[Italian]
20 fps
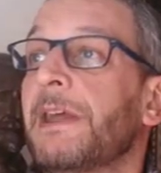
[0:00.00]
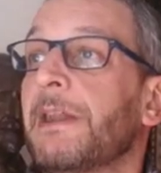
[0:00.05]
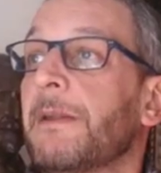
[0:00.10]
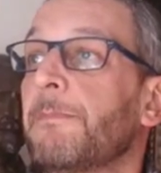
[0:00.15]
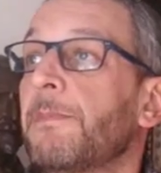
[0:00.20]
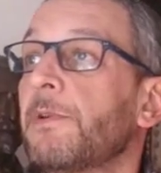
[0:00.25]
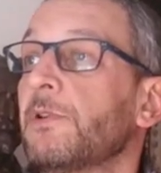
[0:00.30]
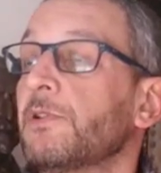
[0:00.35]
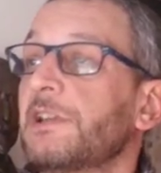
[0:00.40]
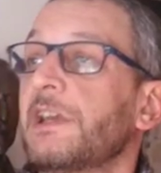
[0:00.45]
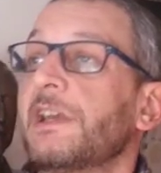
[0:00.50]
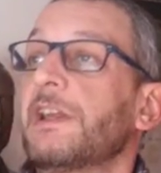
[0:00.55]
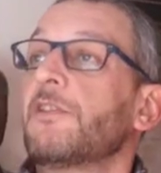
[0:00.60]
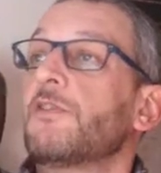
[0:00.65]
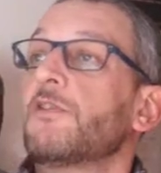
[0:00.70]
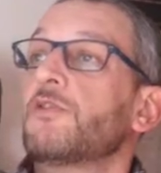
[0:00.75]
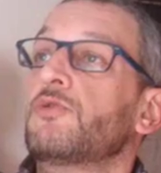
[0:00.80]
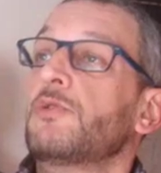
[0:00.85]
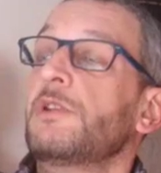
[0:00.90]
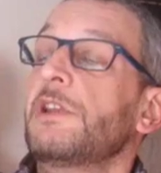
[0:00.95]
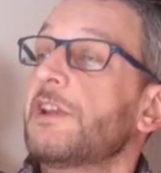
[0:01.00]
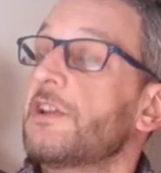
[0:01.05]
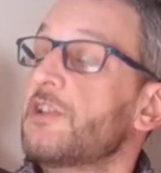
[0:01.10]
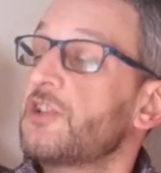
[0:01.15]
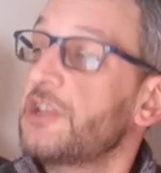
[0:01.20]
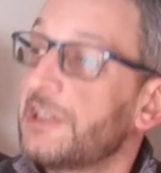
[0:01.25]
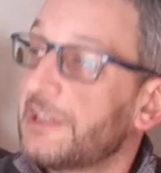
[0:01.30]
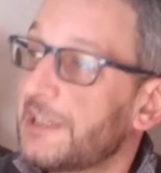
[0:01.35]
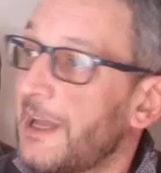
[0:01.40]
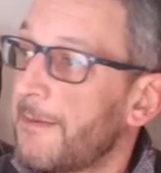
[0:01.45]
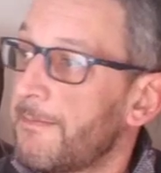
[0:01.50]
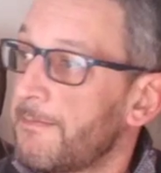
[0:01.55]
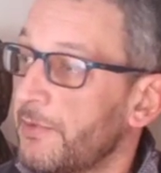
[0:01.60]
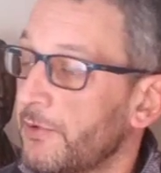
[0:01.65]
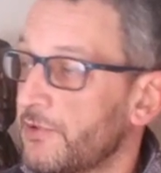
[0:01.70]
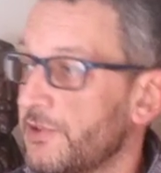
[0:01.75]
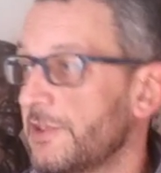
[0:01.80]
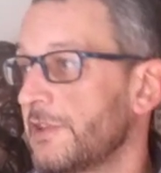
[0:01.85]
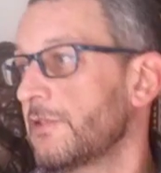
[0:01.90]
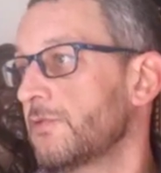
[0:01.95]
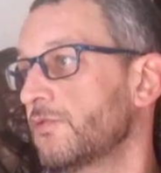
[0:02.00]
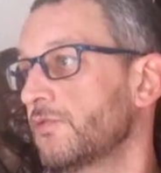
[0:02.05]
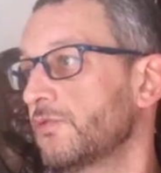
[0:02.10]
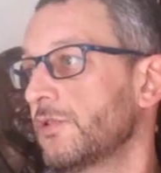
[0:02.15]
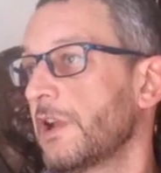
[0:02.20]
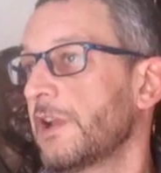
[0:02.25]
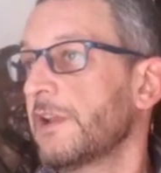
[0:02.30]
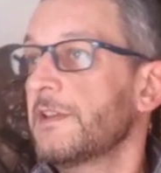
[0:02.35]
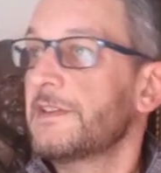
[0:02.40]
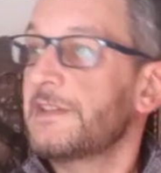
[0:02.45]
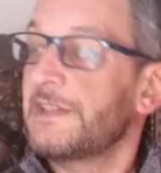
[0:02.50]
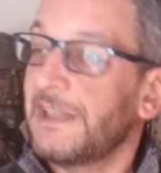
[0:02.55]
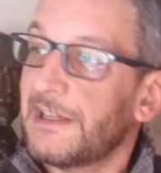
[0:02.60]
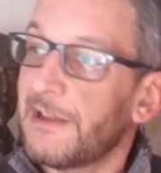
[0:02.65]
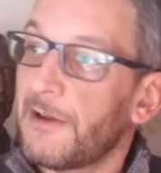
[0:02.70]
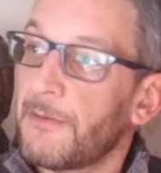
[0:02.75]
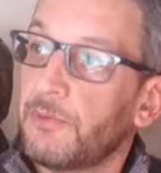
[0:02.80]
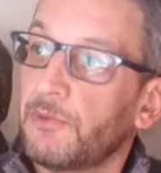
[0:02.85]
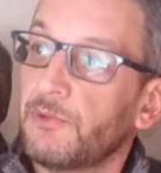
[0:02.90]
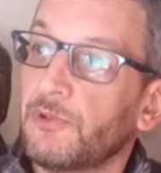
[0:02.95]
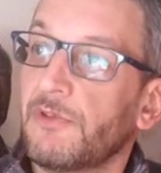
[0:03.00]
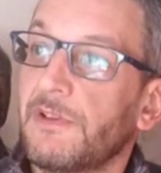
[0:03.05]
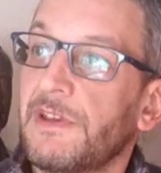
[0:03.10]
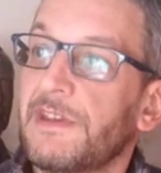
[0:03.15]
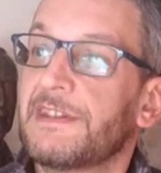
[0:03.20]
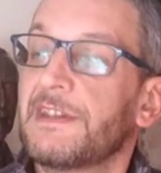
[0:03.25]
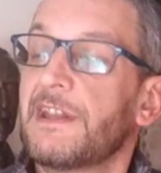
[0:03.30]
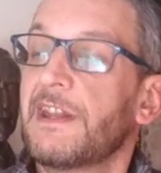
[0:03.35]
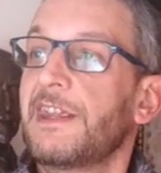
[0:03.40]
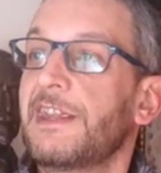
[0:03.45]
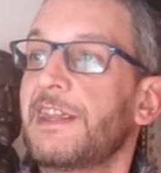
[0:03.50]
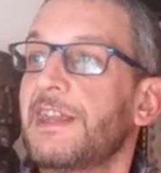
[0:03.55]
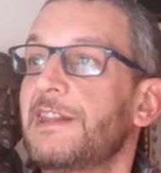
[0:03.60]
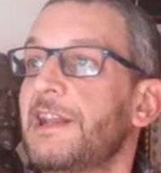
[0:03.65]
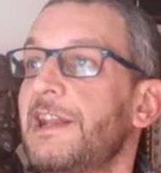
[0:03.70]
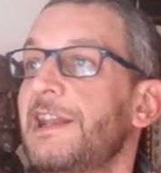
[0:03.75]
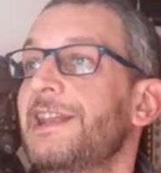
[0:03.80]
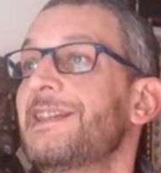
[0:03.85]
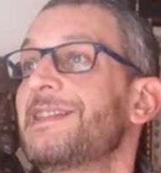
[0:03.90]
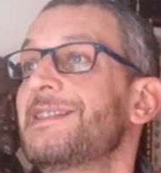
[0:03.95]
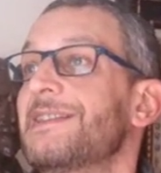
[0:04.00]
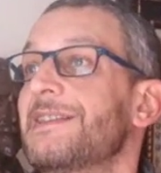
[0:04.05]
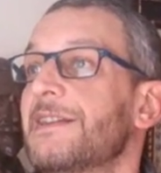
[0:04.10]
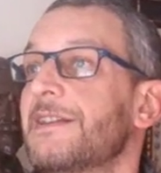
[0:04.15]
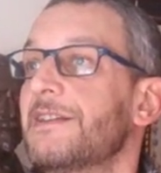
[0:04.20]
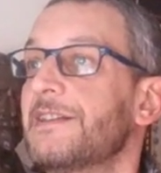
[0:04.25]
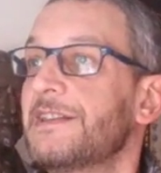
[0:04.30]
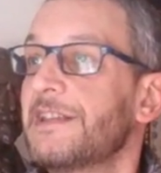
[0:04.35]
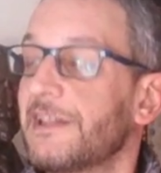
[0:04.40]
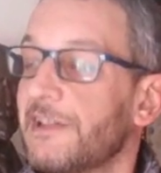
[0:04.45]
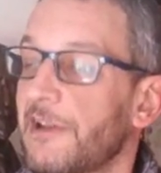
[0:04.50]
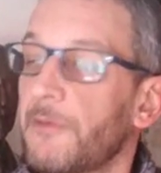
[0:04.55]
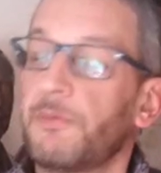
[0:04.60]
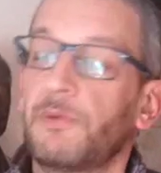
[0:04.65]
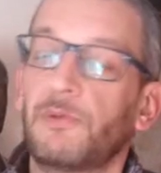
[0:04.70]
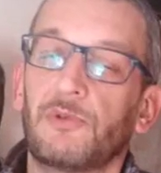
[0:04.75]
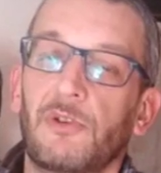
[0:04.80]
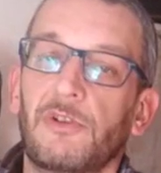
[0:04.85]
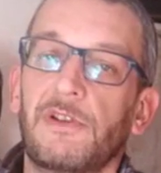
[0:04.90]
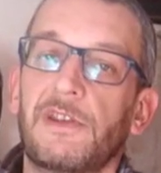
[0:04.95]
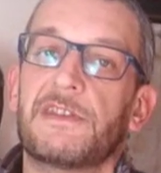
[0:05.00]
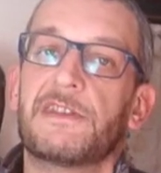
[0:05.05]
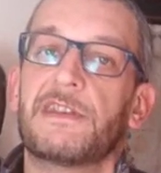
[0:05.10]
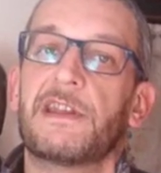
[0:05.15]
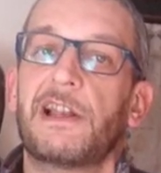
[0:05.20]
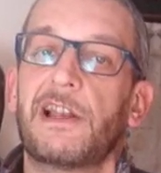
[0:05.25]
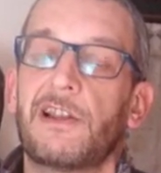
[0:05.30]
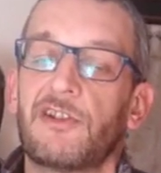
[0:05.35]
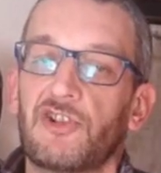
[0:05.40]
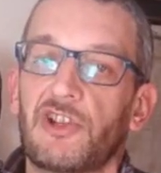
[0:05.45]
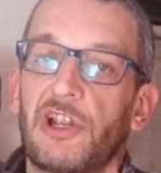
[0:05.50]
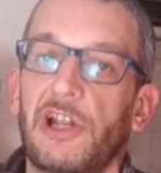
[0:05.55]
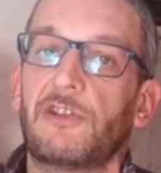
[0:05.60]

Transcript: per poter costruire città più sicure, sia dal punto di vista degli edilizi, sia dal punto di vista delle